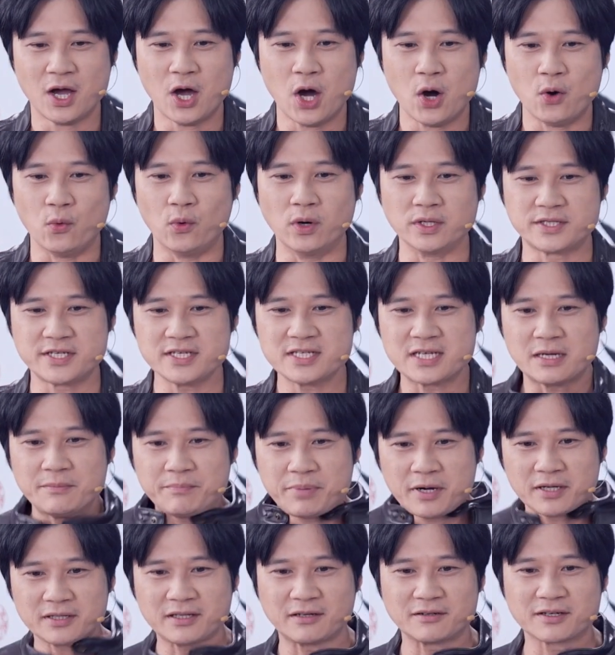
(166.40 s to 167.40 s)
我经常
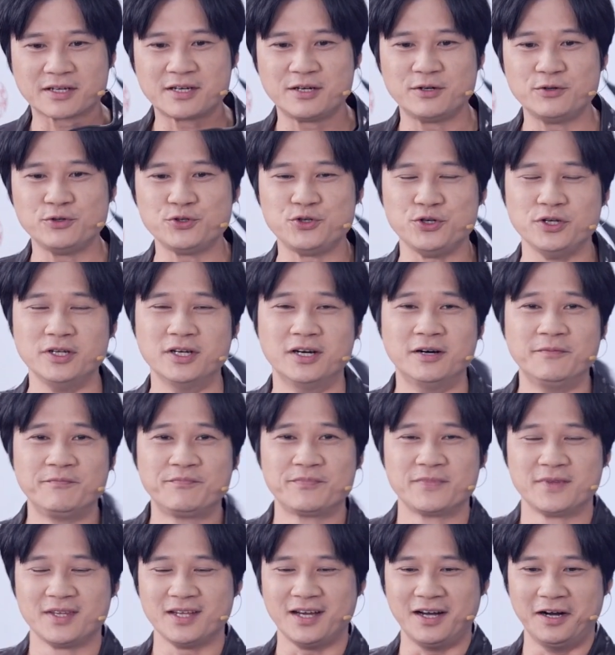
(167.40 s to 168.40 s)
碰到的客户群呢，
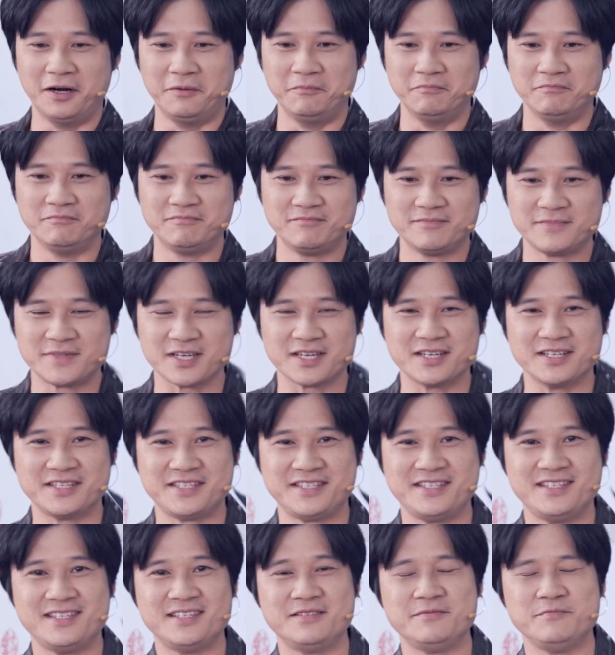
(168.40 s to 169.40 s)
嗯，这个
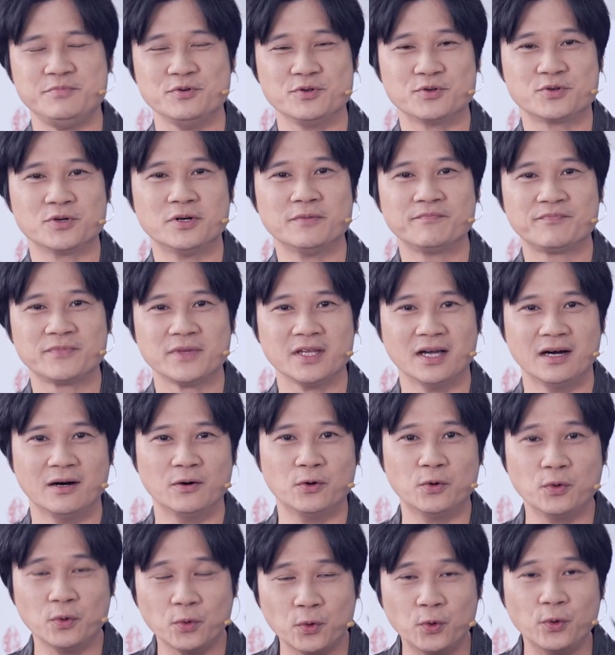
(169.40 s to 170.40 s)
比如说啊，
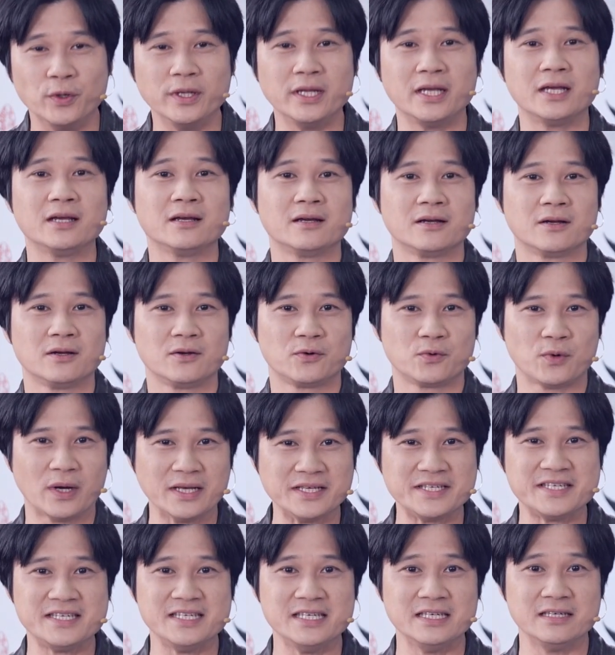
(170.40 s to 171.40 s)
婚姻关
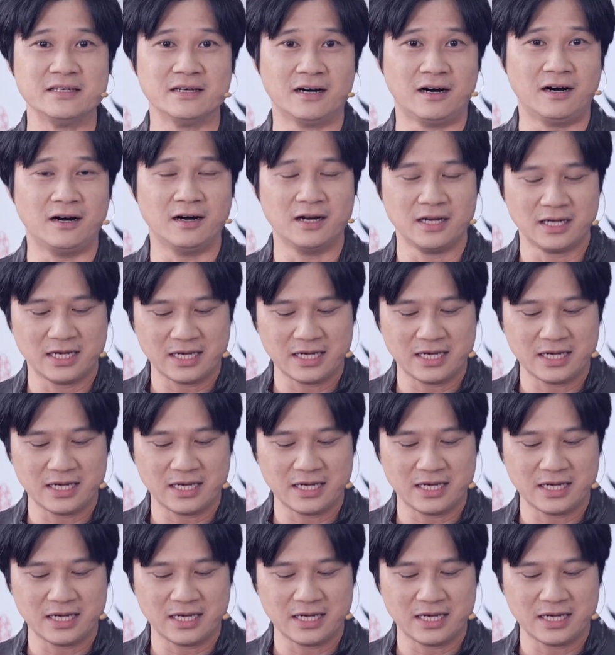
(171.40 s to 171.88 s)
系啊，